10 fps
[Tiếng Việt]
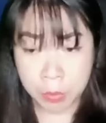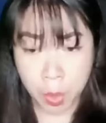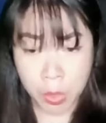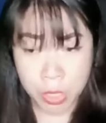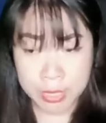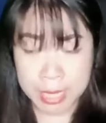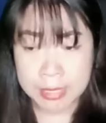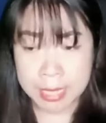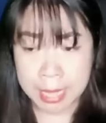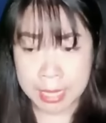tốt cho Sai
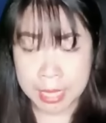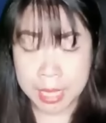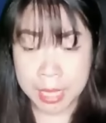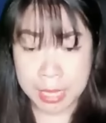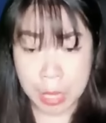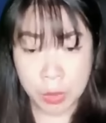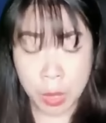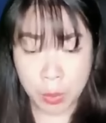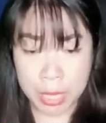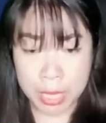Sai. Nếu
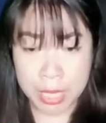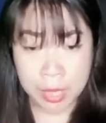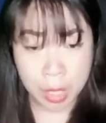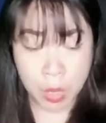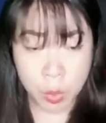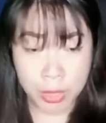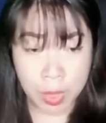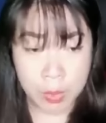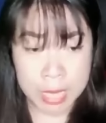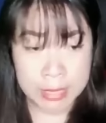cậu đi, con của
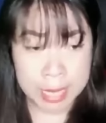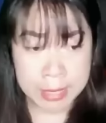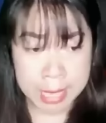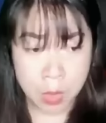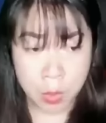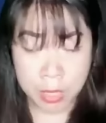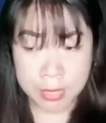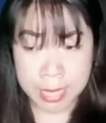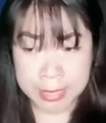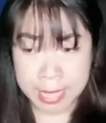cậu sẽ ra sao?
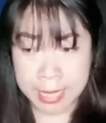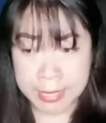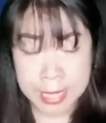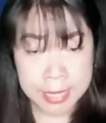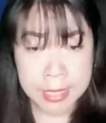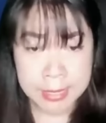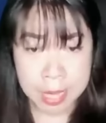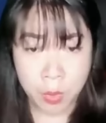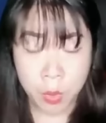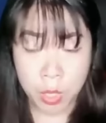Dài dài sẽ ra
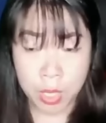sao?